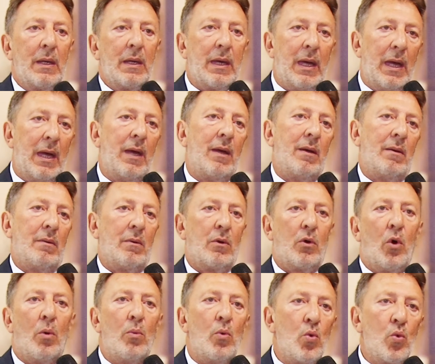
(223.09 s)
che
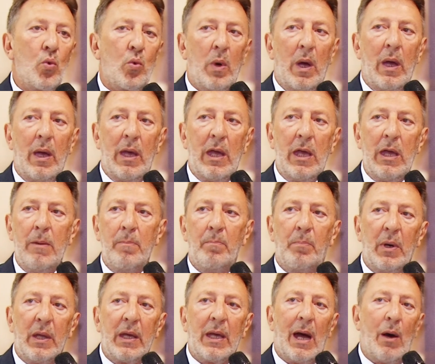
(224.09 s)
comunque
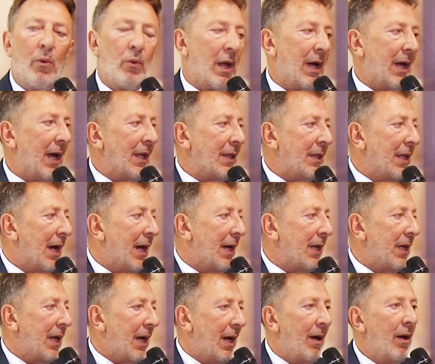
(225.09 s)
implica una
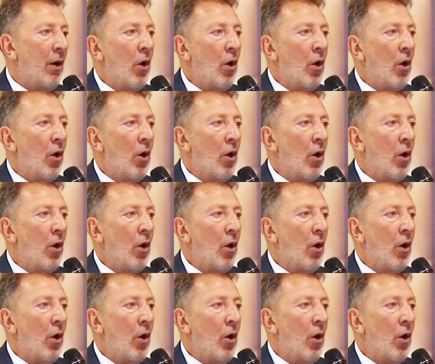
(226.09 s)
caldaia